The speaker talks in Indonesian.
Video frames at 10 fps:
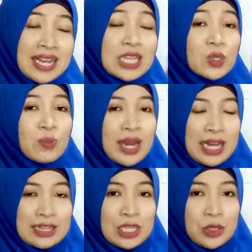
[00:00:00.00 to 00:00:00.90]
asupan
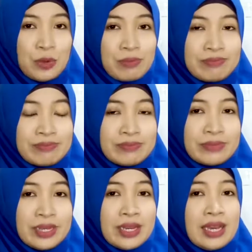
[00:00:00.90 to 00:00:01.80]
natrium.
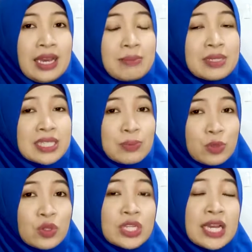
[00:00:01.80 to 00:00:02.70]

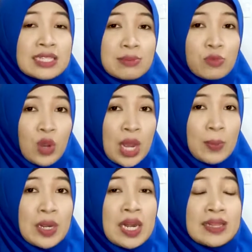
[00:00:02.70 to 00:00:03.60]
Meskipun tidak semua
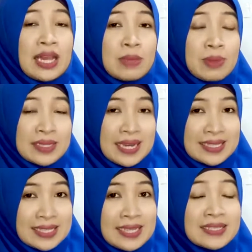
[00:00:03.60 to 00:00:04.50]
penderita
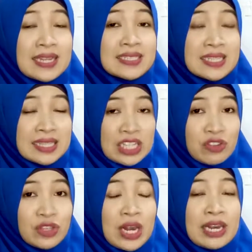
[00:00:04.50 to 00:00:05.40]
hipertensi
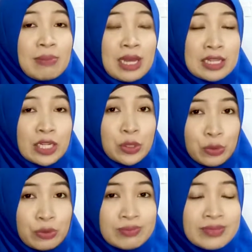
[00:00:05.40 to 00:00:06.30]
sensitif terhadap
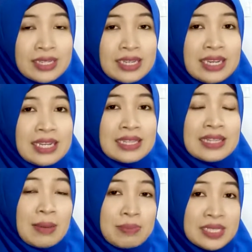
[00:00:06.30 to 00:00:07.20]
natrium,
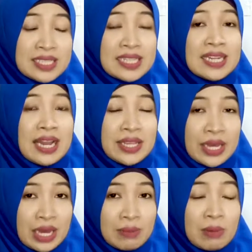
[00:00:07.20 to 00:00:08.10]
tetapi
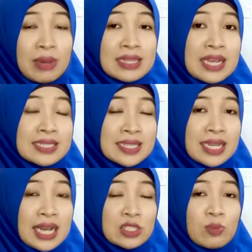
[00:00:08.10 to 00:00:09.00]
setidaknya membatasi
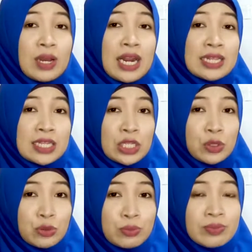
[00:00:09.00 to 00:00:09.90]
asupan
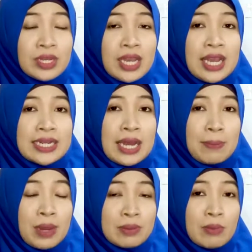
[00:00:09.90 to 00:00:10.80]
natrium
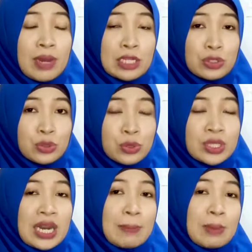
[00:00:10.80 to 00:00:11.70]
dapat membantu
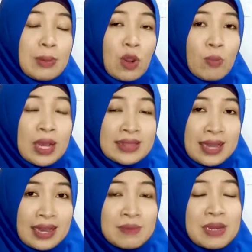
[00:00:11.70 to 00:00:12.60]
terapi
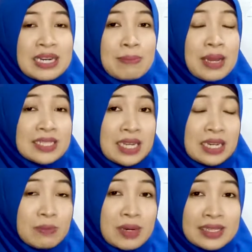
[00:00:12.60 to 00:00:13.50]
pengobatan pada pasien
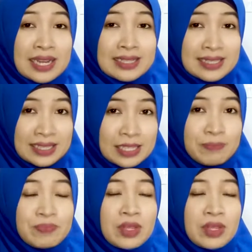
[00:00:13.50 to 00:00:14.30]
hipertensi